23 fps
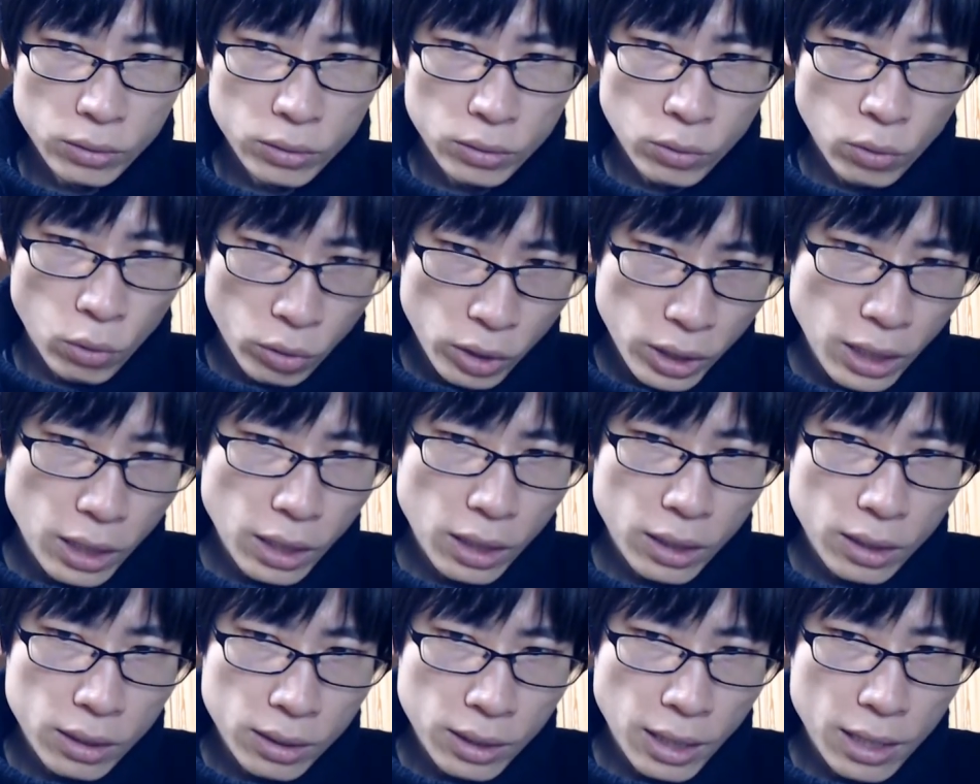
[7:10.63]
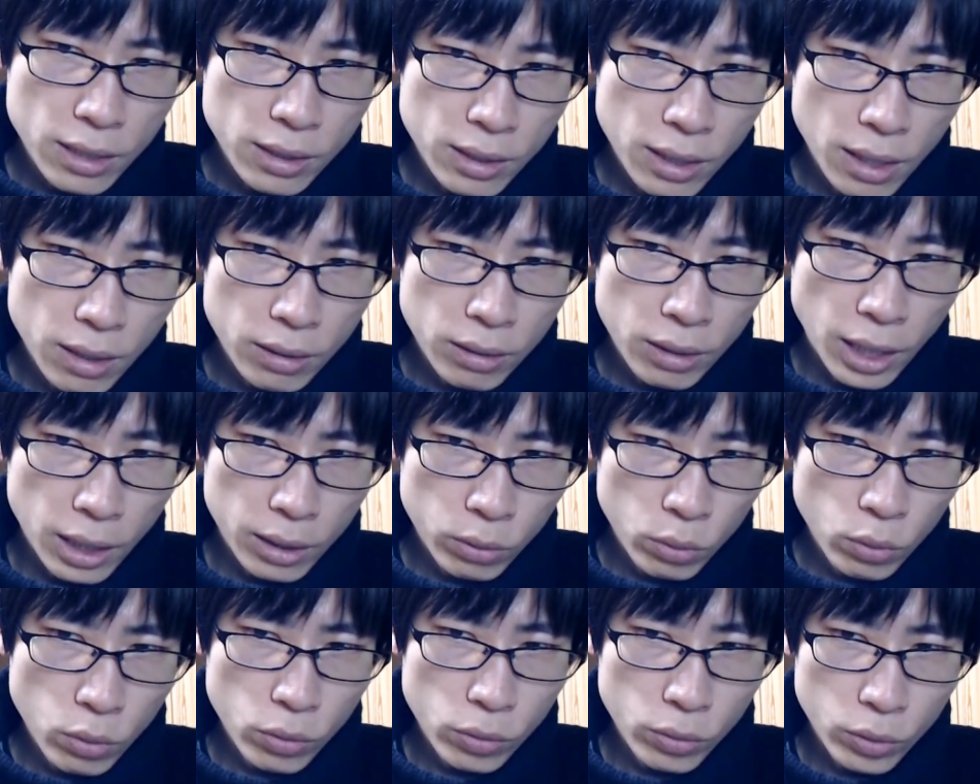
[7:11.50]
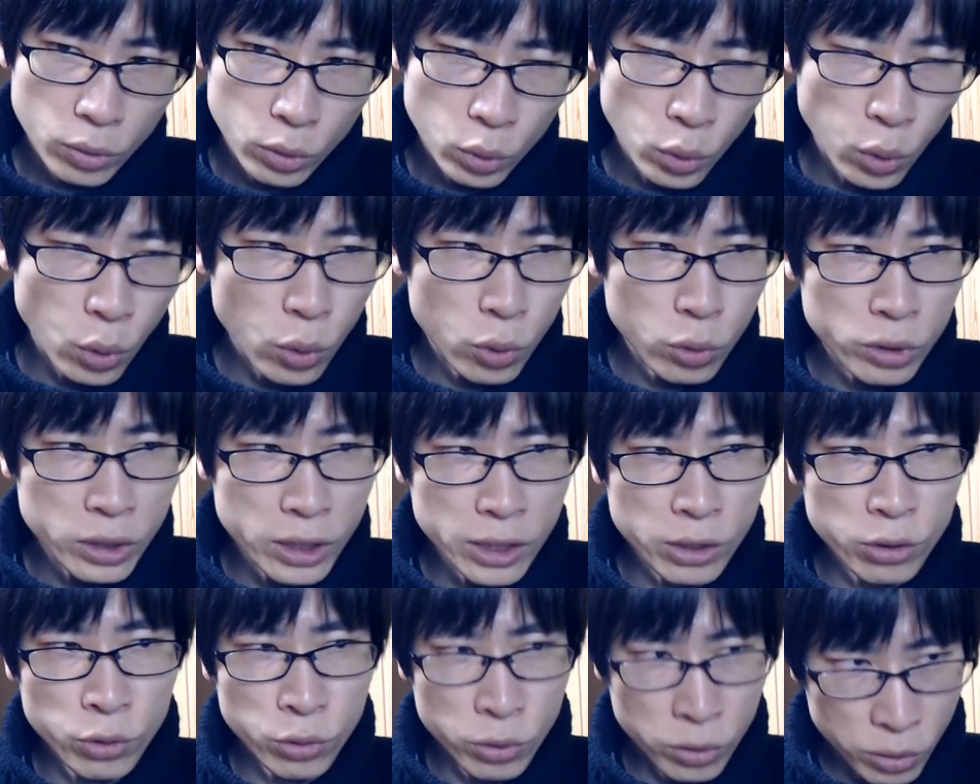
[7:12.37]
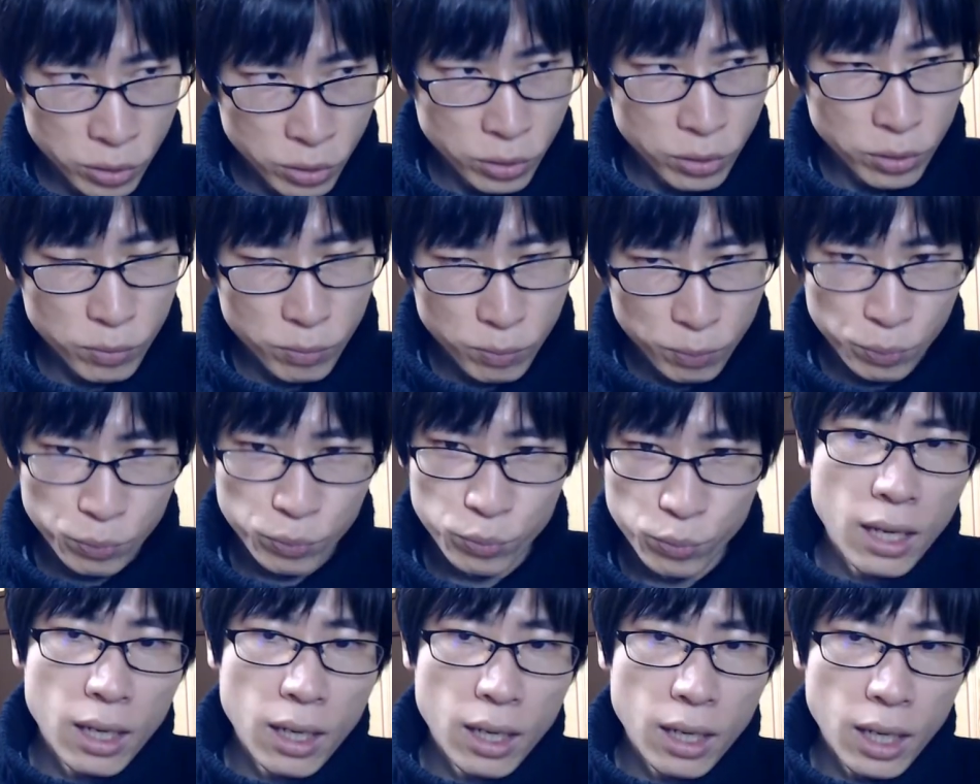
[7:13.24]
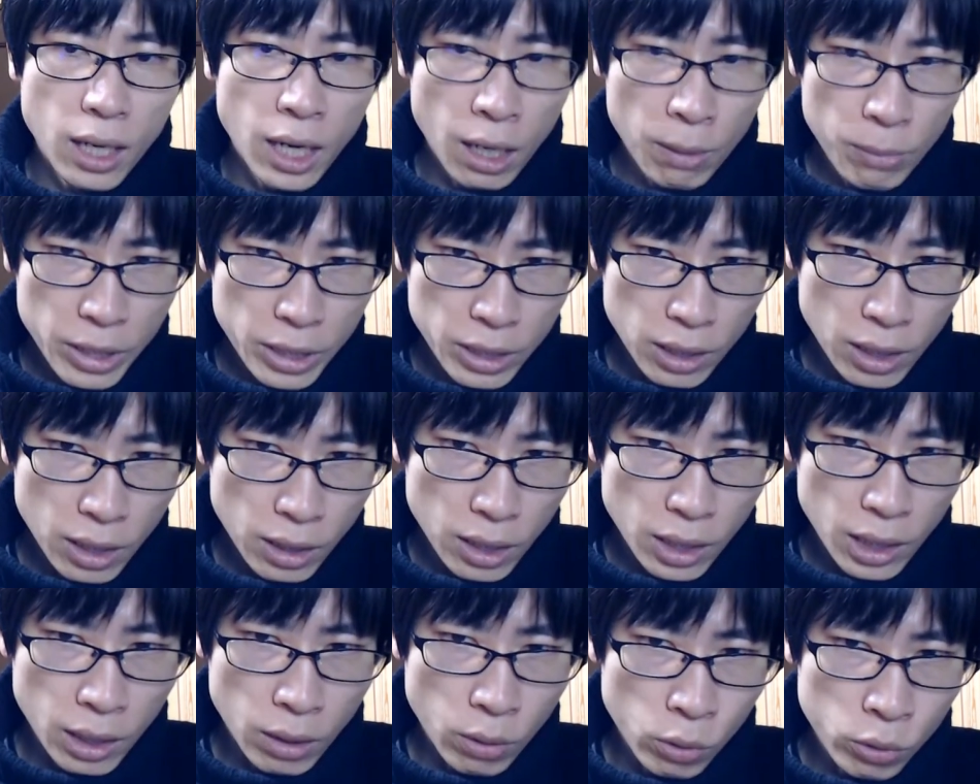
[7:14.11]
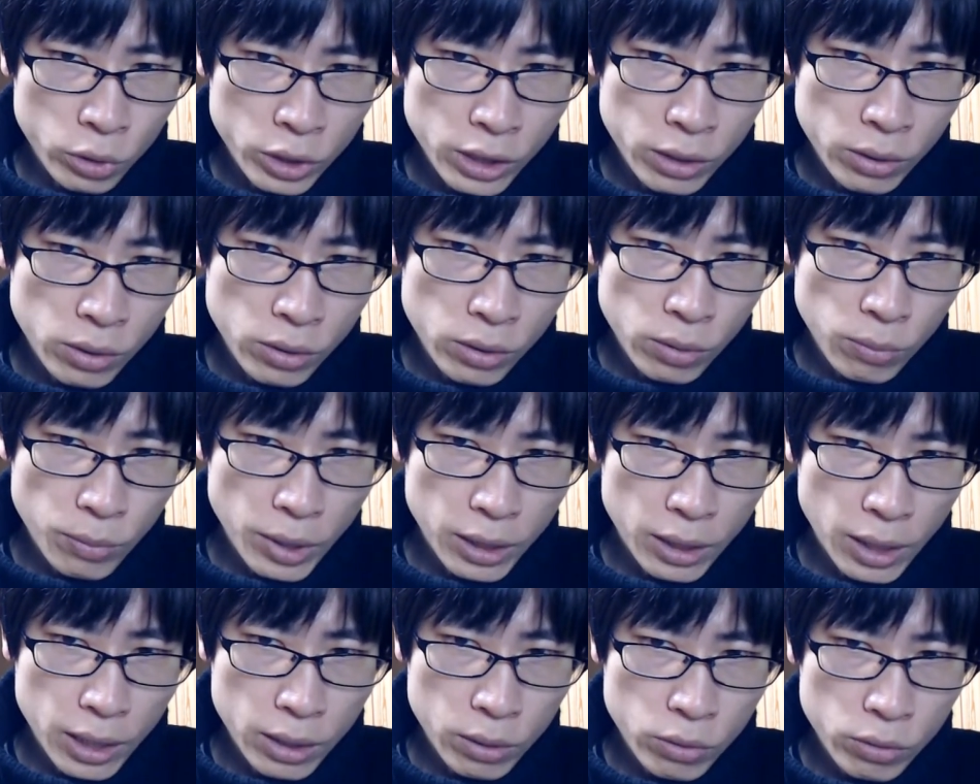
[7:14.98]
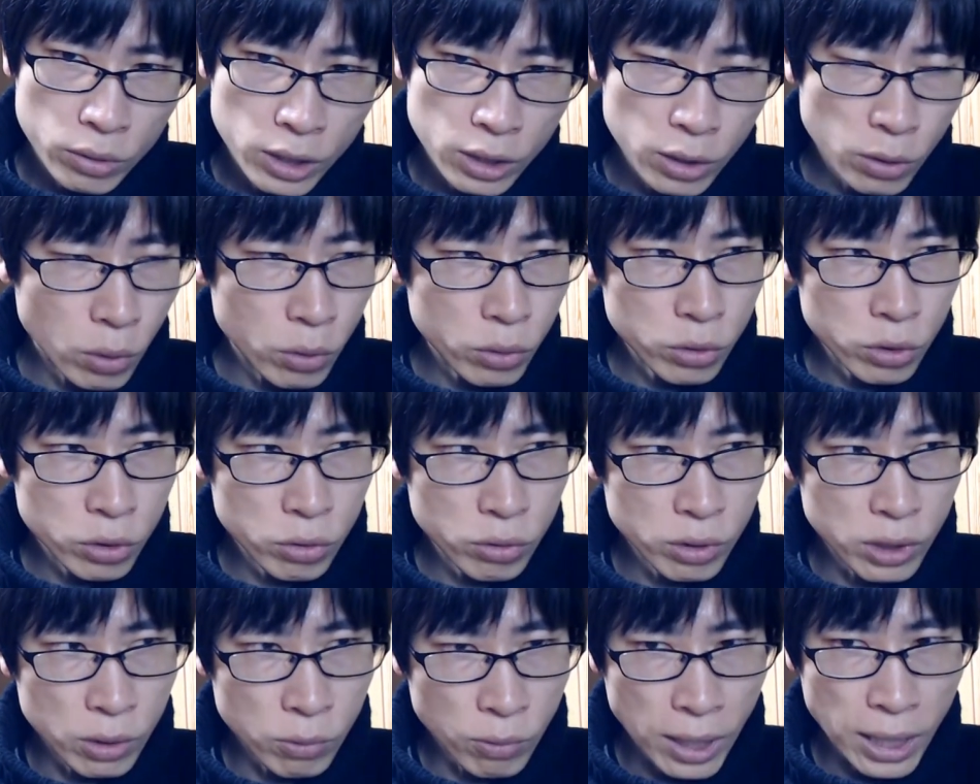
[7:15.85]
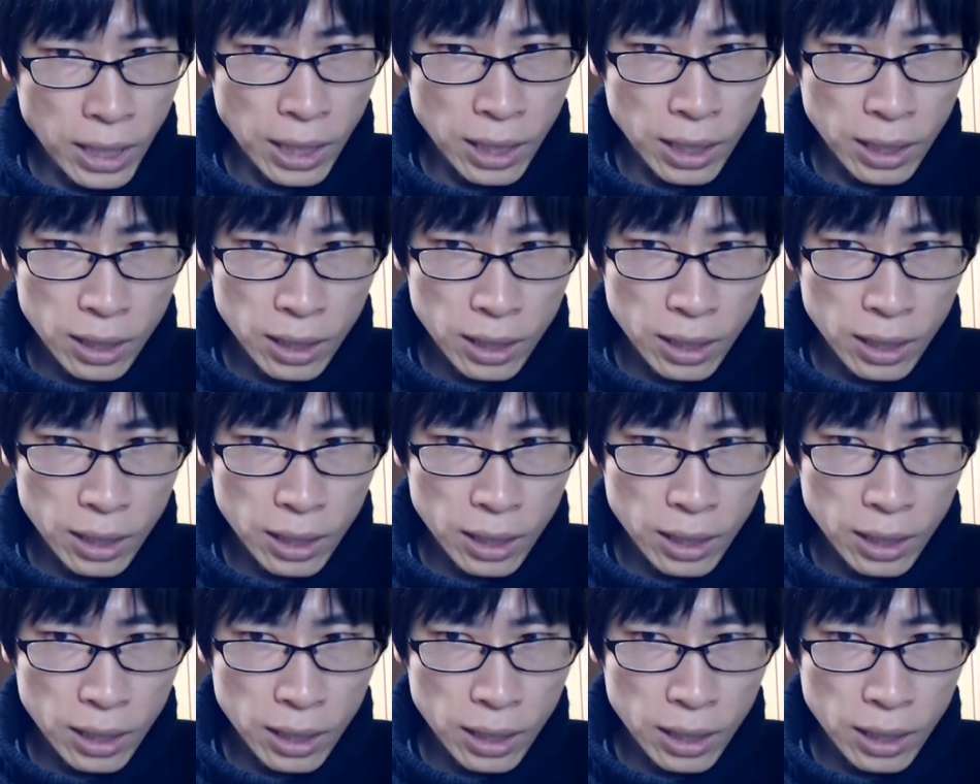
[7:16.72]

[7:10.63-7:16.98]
これが最先端の統治術。アメリカが推し進めている資本主義は、